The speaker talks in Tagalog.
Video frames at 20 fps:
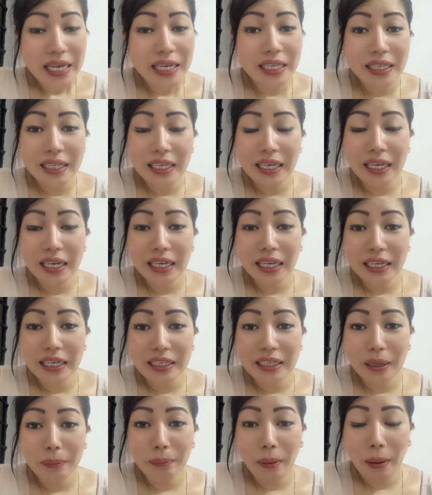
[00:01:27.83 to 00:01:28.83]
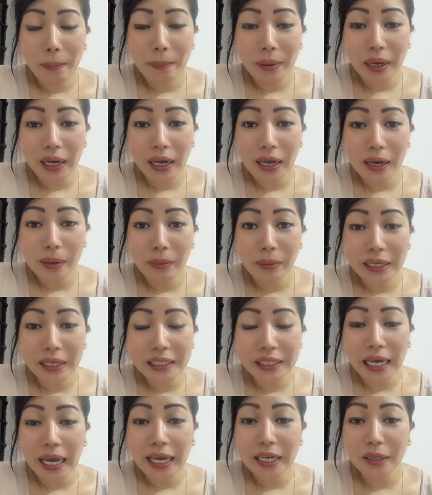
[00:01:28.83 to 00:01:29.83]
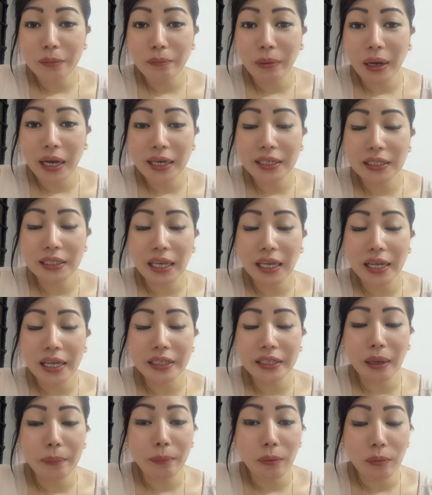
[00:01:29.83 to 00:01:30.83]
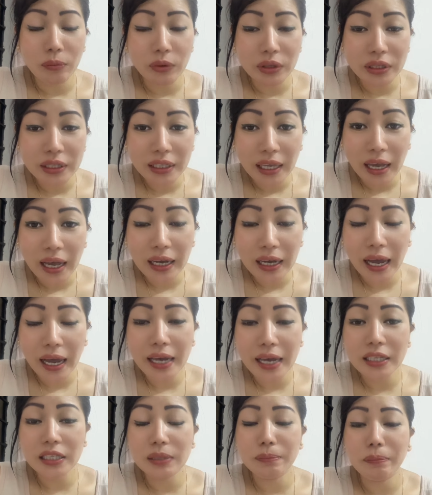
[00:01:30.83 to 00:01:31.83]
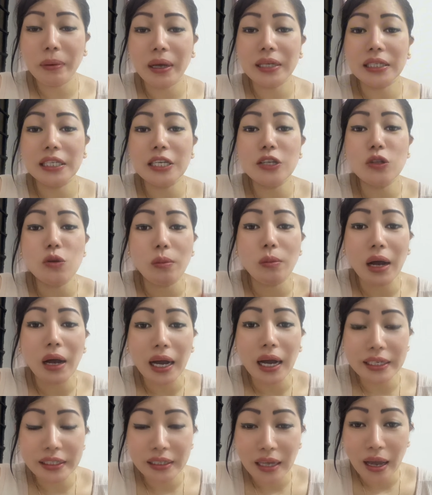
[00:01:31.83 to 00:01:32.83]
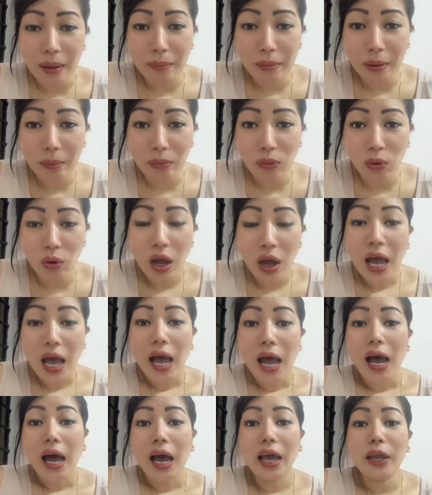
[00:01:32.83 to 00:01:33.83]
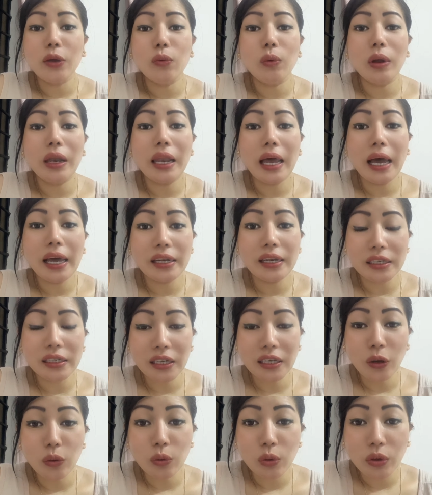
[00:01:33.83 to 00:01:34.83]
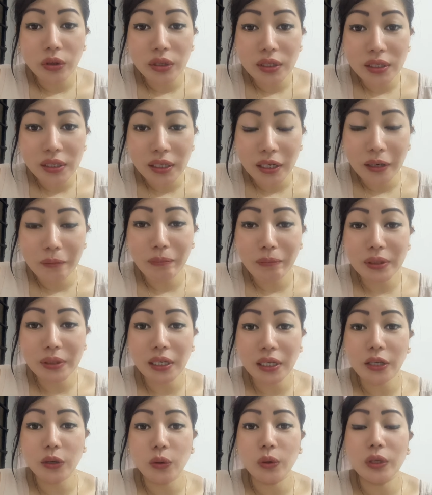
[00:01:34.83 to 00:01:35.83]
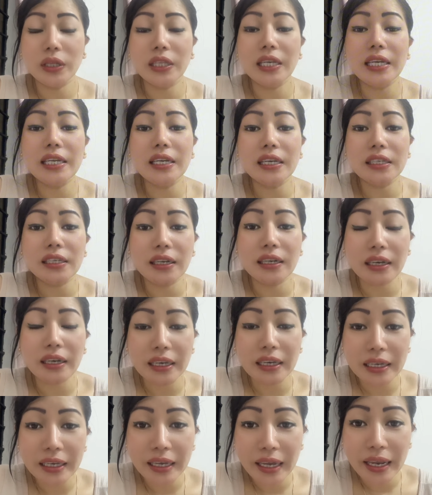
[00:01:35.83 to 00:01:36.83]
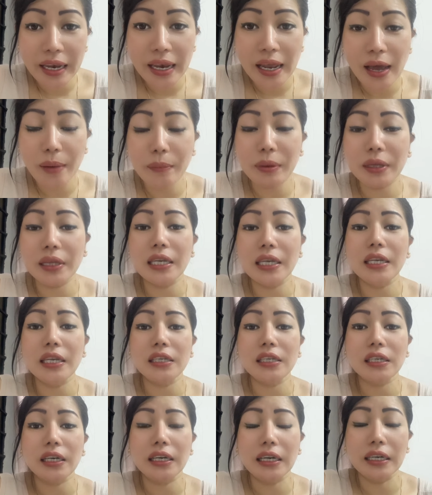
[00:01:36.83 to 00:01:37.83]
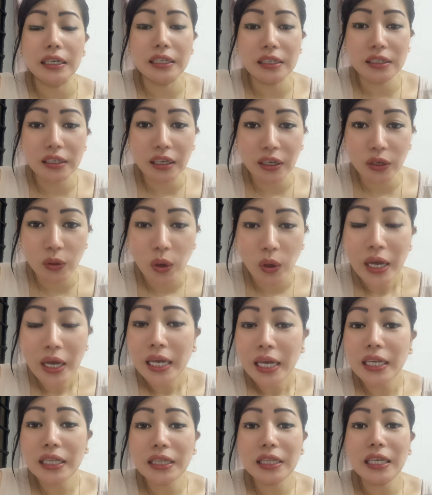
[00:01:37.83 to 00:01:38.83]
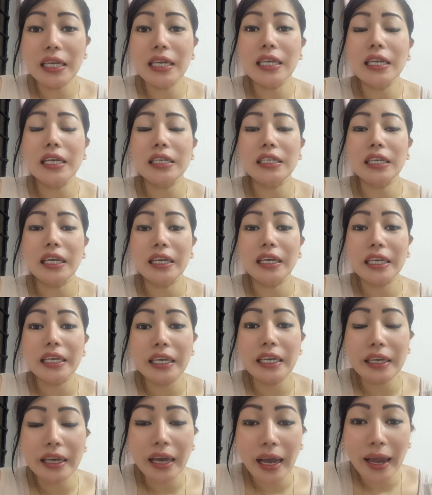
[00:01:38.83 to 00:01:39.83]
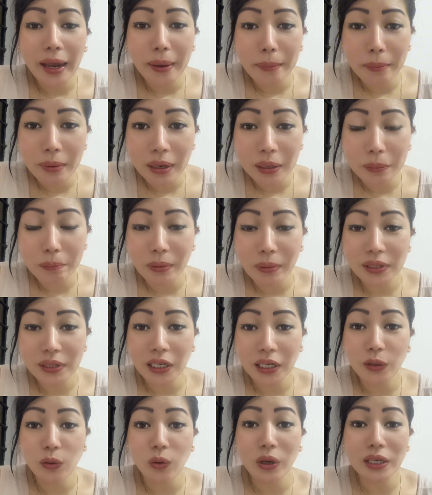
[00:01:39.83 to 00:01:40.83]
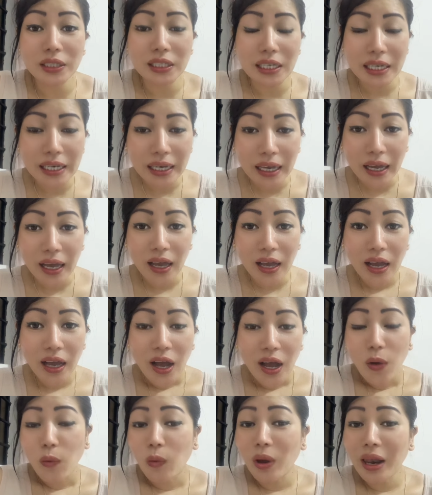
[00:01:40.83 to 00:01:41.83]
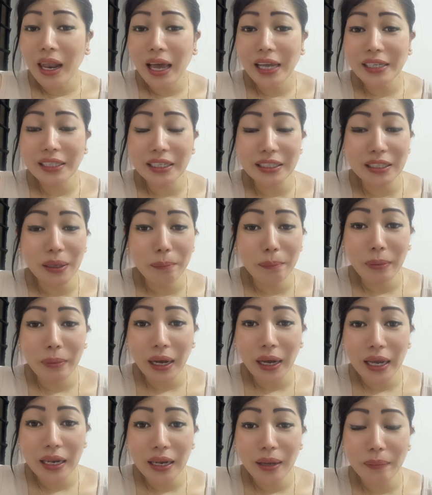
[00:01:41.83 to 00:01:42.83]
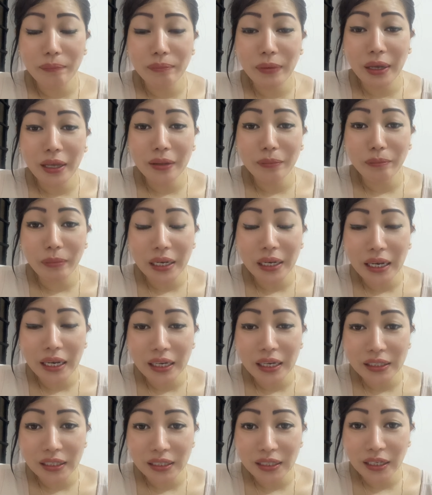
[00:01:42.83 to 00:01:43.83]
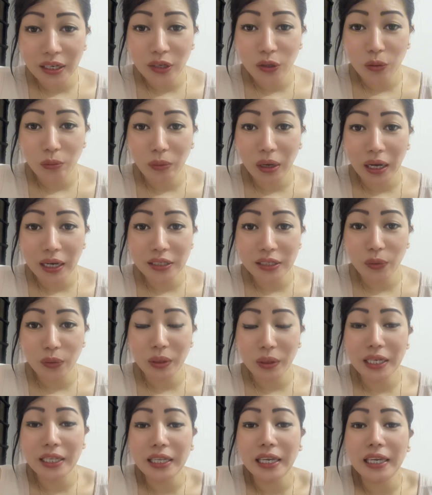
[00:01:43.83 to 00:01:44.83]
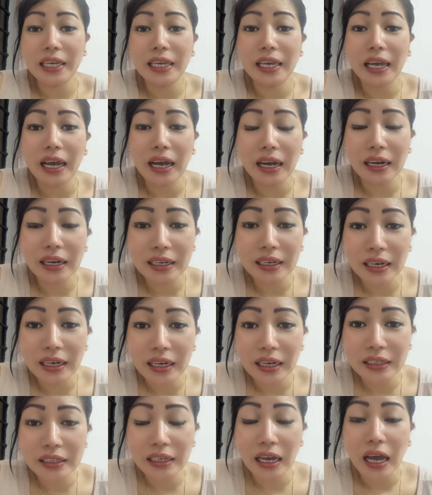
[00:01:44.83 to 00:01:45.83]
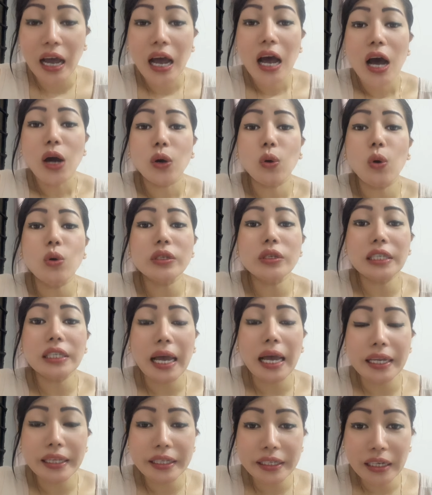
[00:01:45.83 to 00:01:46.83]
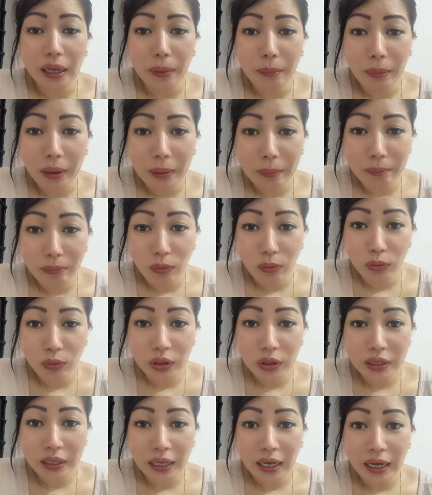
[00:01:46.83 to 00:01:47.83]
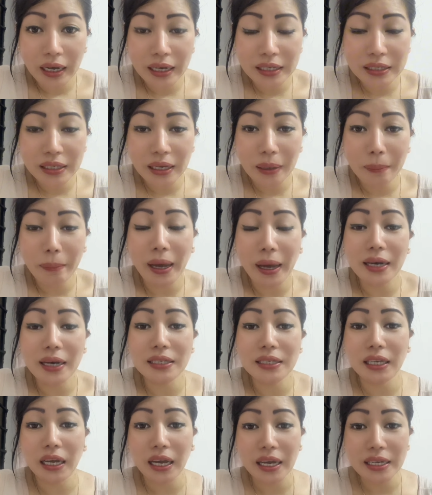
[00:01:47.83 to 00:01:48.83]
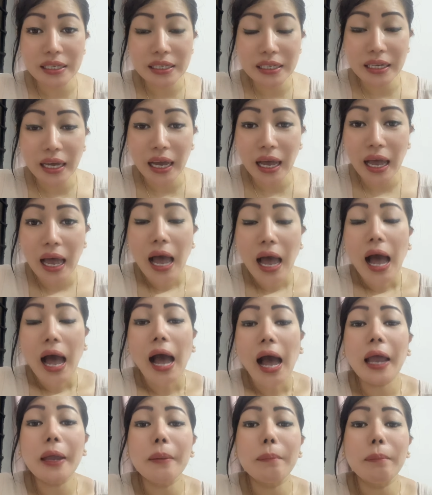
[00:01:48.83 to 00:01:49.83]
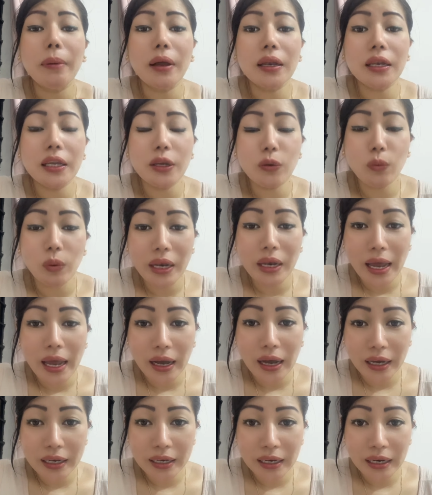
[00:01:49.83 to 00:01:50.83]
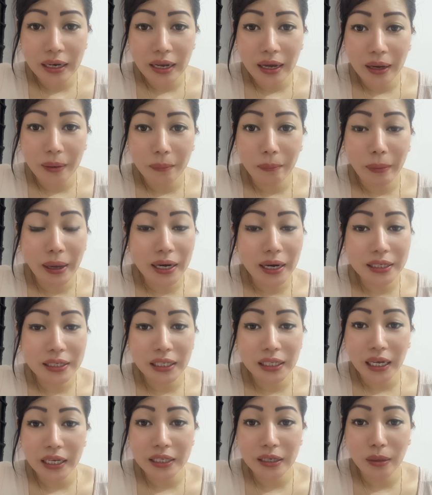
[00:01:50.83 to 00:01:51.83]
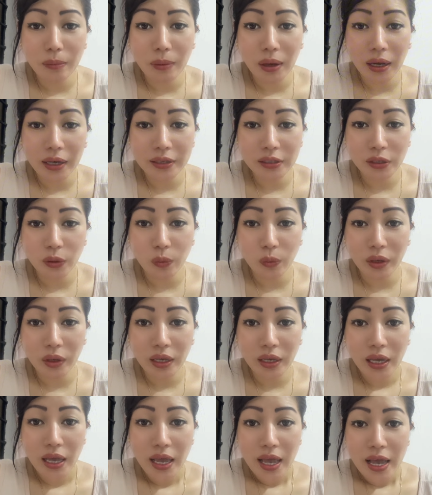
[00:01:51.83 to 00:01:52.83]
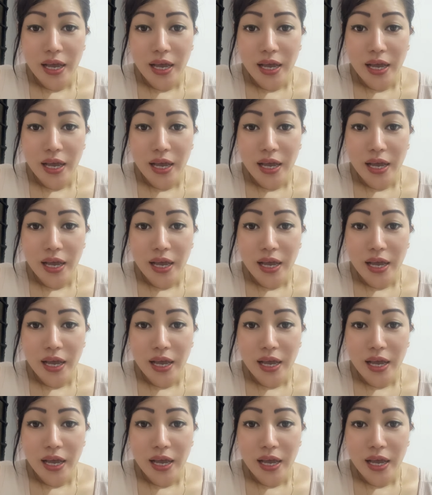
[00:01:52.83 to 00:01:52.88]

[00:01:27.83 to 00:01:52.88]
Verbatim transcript: Hindi ka na niya papakailman kahit pa nga ka pumunta, kahit pa sino mga kasama mo, ay wala na siyang concern pa sa'yo, hindi na siya nakikialam, hindi na siya galit sa'yo, hindi na siya nagiging high blood pa sa'yo kasi nga wala na siyang pakialam, dead man na lang siya sa'yo makasabi, hinahiyaan ka na lang niya kung saan ka man pumunta kasi para sa kanya ay baliwala ka na lang para sa kanya makasabi.